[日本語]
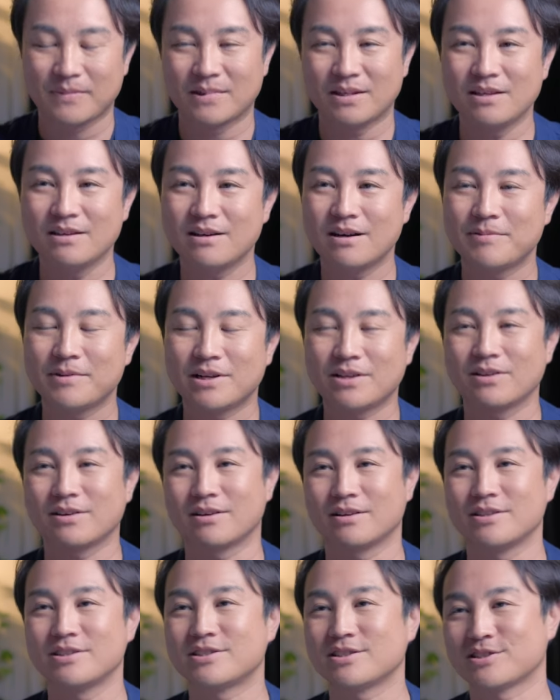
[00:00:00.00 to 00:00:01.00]
いいカメラだか
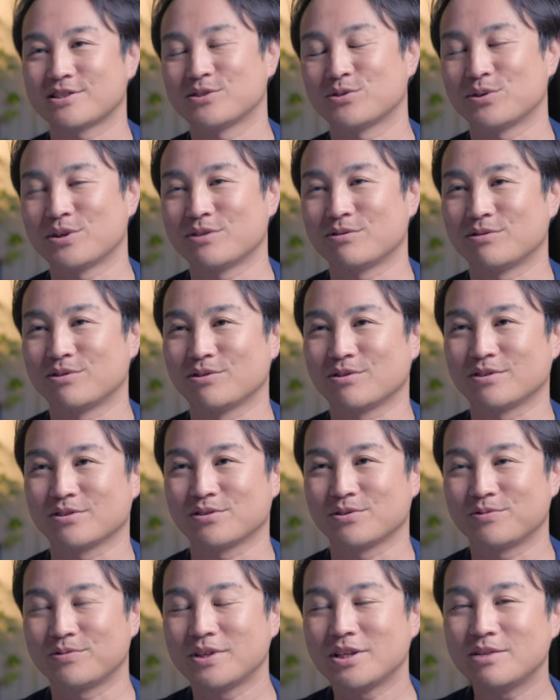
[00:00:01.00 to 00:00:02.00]
らいい写真撮れるっていうか、そ
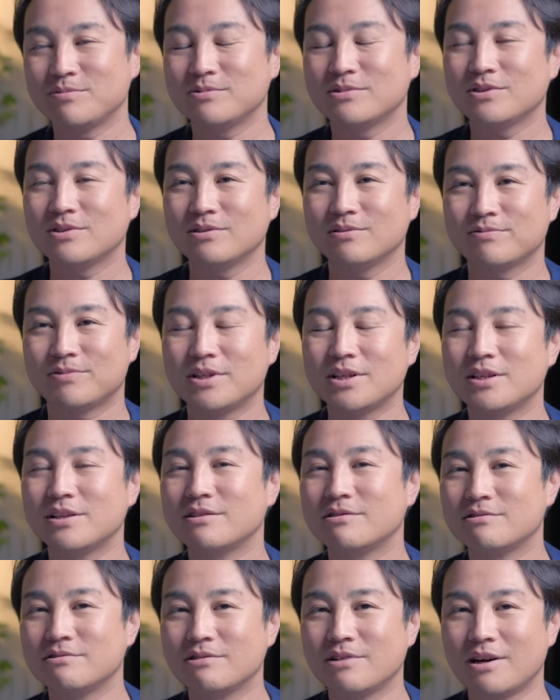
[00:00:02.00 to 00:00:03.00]
のフィルムの
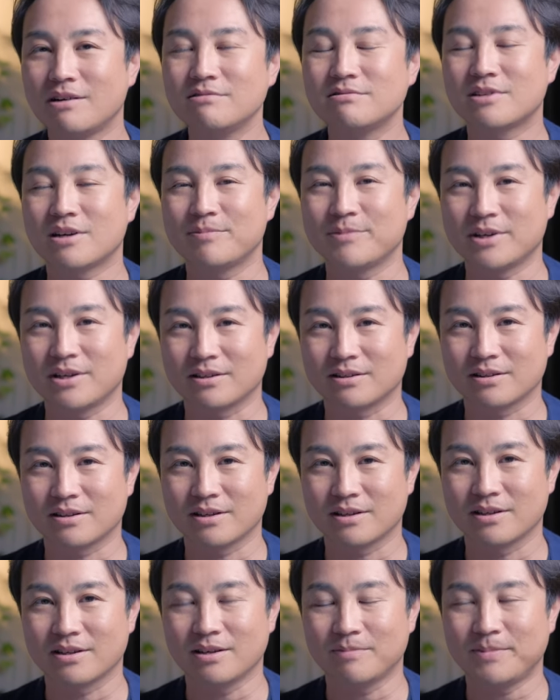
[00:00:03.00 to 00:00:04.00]
フィーリングの合うカメラっ
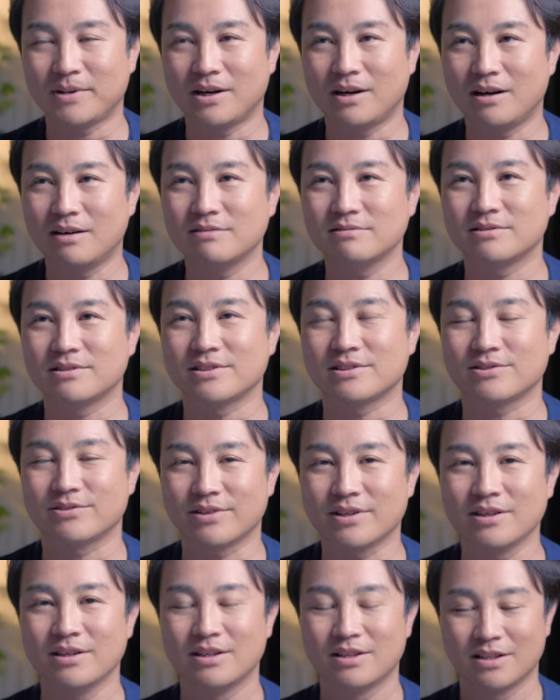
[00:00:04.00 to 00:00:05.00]
てやっぱあるんですよ
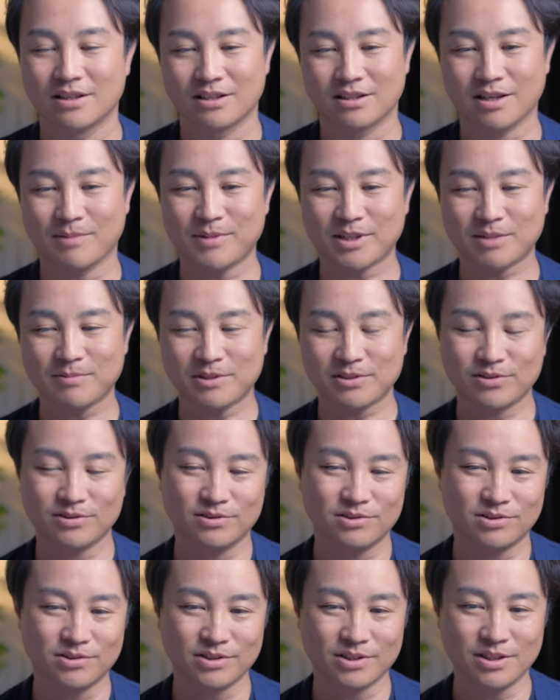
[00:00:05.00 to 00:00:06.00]
ね。たまたまそ
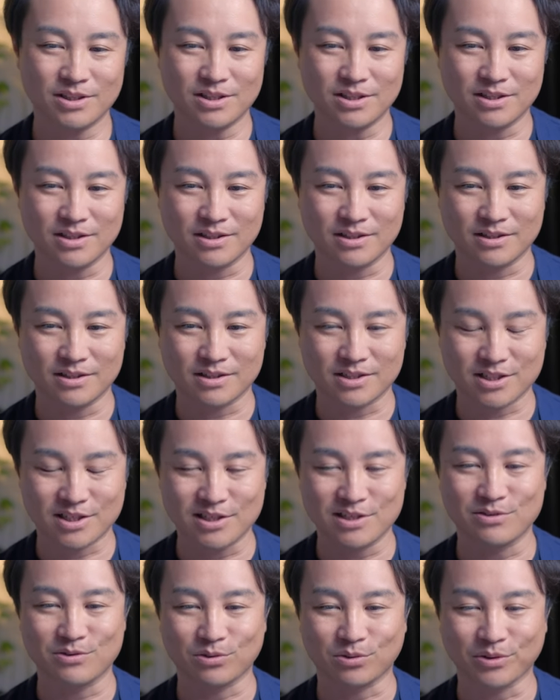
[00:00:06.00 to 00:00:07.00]
のいい
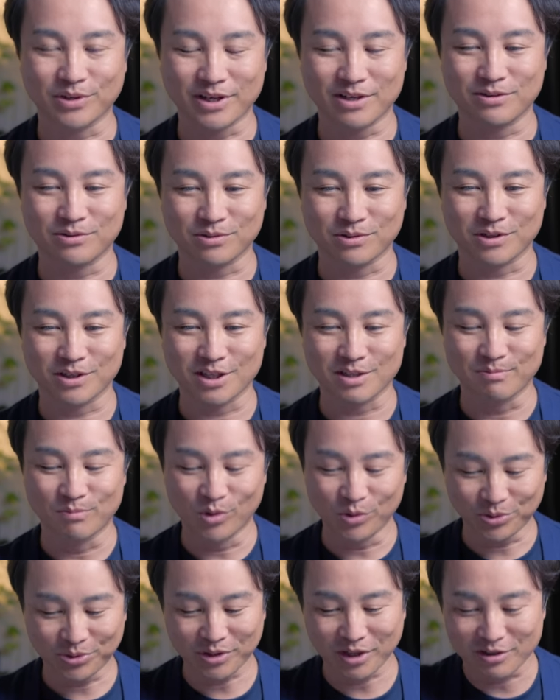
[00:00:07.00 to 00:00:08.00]
シーンを撮れる時に
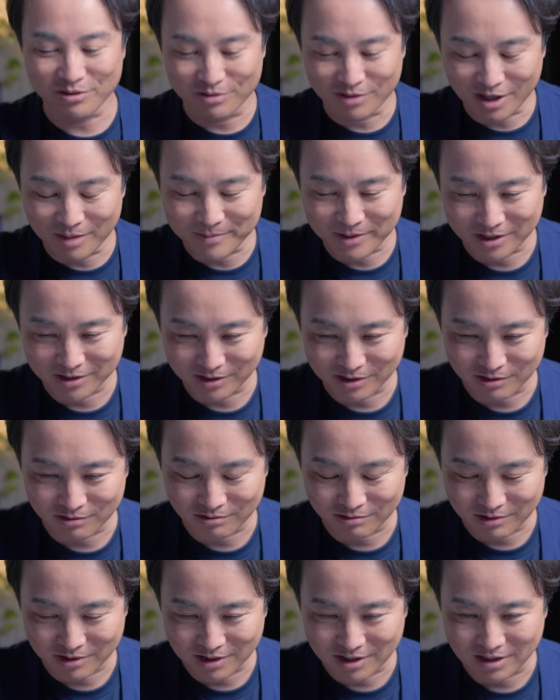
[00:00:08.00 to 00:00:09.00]
持っているカメラっていう
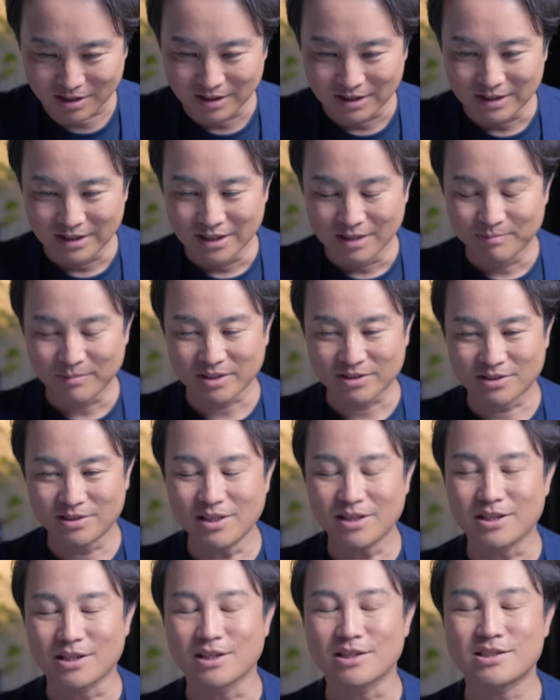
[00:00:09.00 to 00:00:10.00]
のかな、まあ常
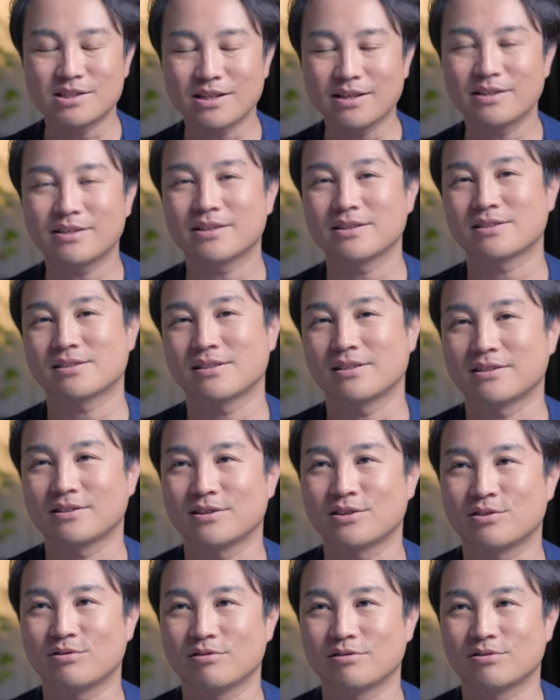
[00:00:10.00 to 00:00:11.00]
にいちだいだけ使って
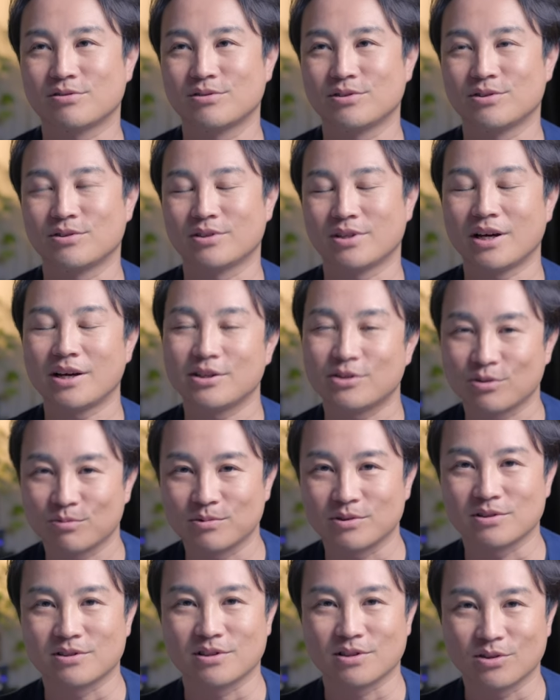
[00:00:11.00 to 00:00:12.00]
る人はそういうのないと思う
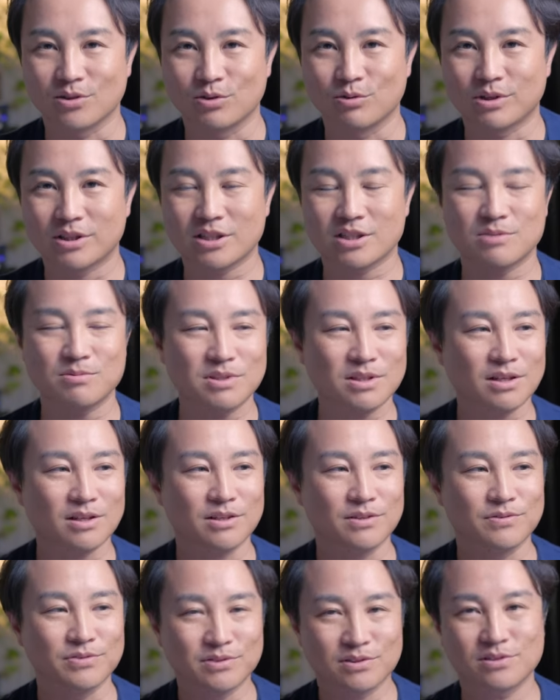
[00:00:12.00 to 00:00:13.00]
んですけど、私みたい
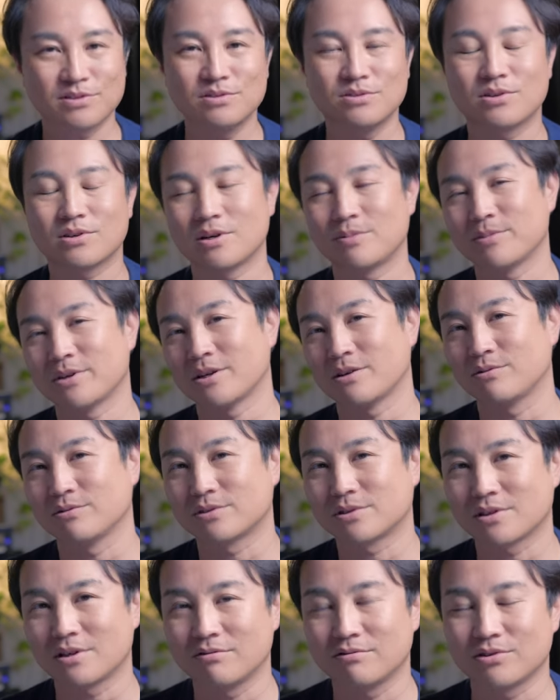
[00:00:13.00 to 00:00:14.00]
に複数のカメラを
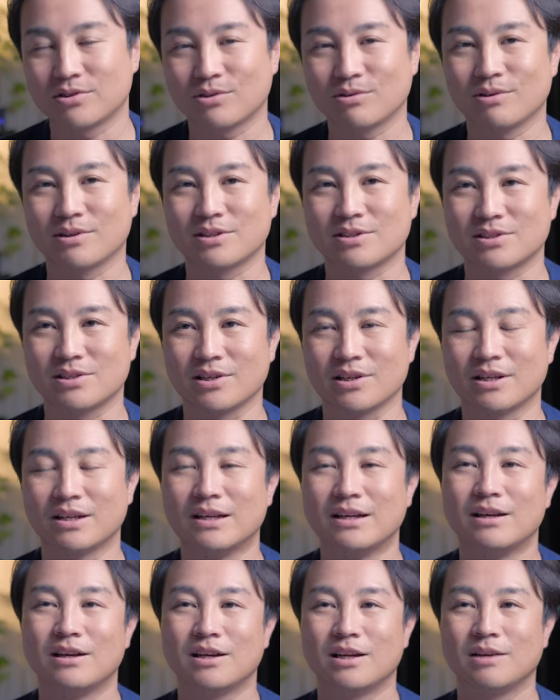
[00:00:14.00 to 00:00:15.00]
使う人はですね、
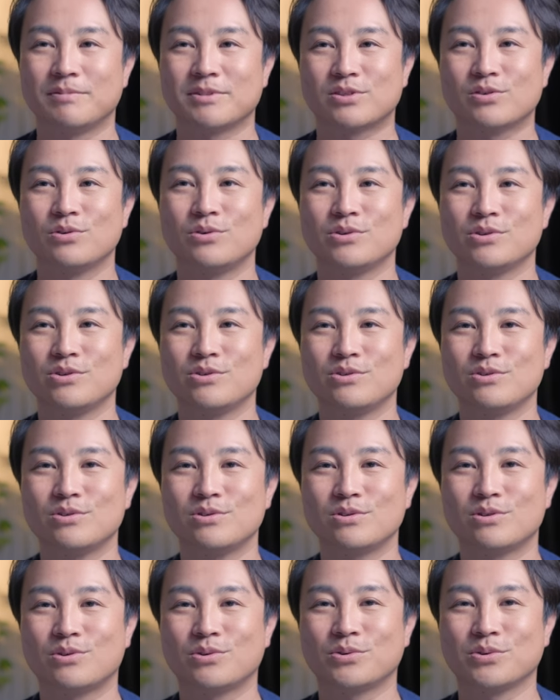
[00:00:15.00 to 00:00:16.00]
やっぱそうい
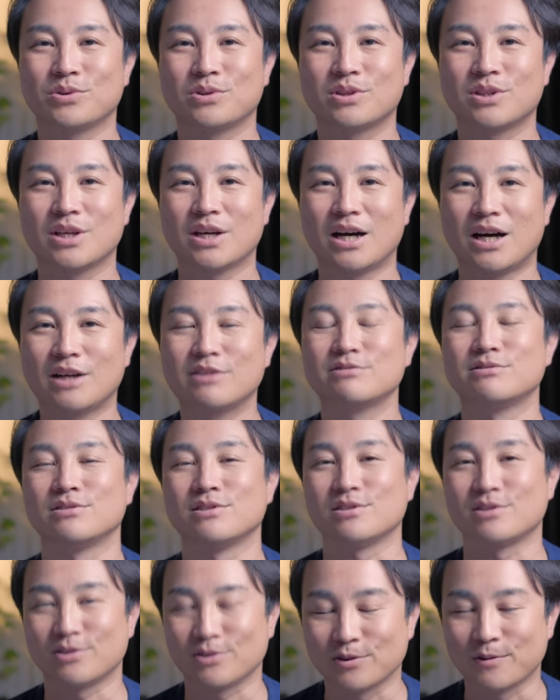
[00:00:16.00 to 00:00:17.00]
うことってあるんで
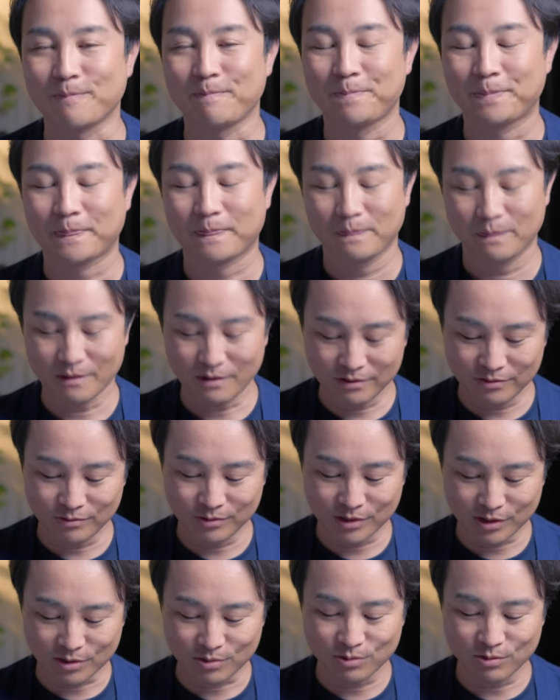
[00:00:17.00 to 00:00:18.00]
すよ。なの
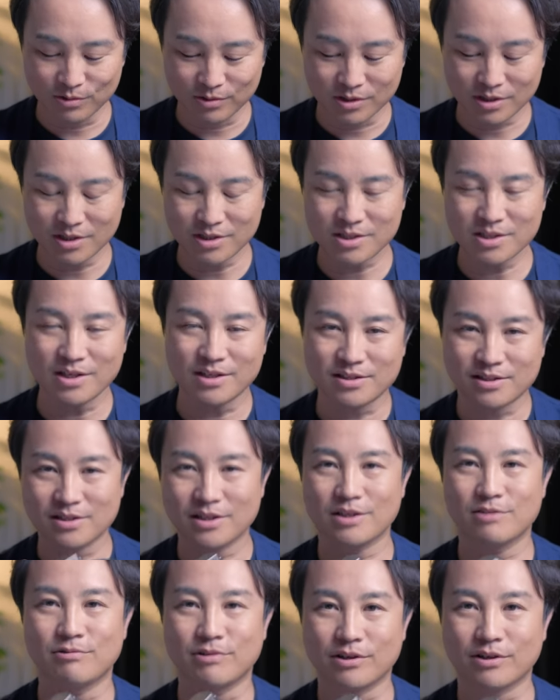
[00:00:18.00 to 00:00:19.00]
でこの
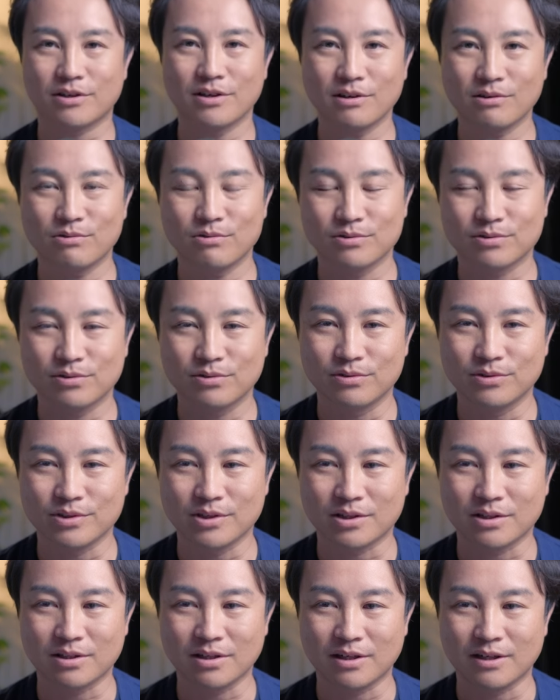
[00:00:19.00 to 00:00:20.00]
ディーシーエスナイン はね、結構そう
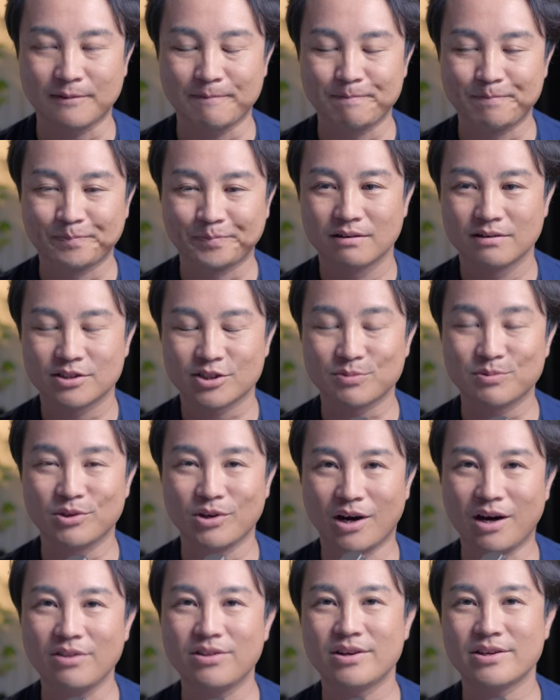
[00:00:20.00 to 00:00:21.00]
いった自分の
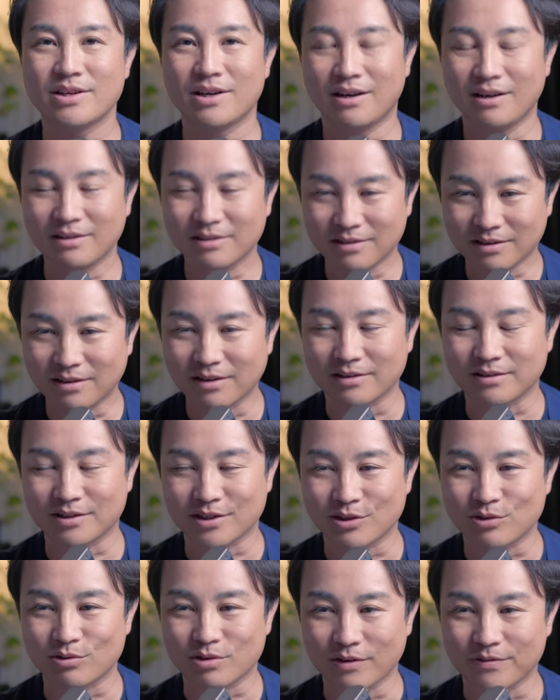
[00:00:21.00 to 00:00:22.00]
肌に合ったって
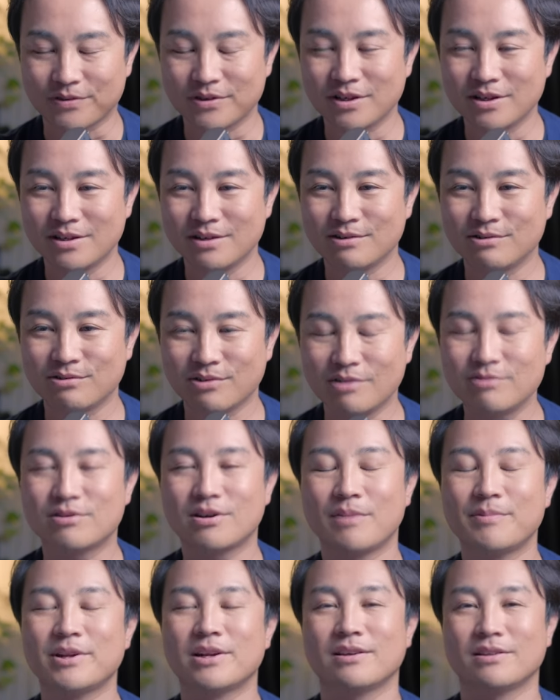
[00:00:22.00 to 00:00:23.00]
いうか、フィーリングの合う
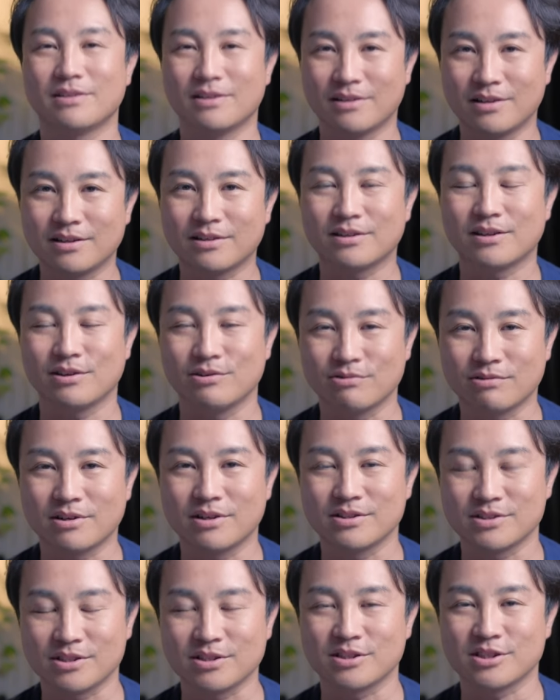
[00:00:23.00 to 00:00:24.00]
カメラだなっていう
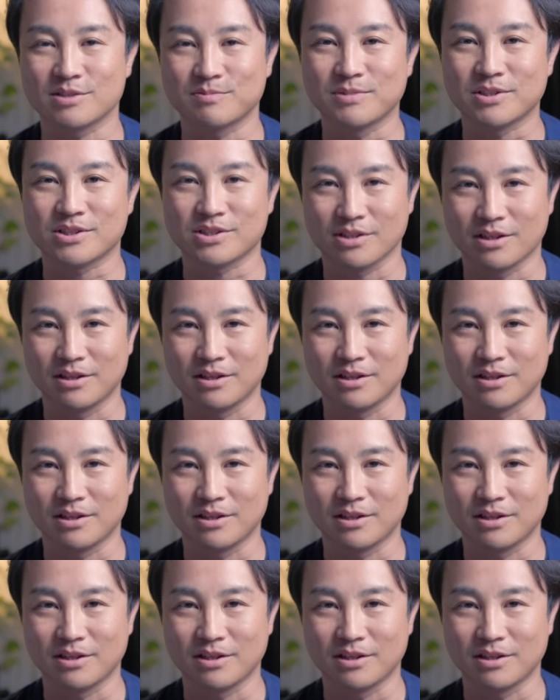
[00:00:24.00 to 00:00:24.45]
感じがしまし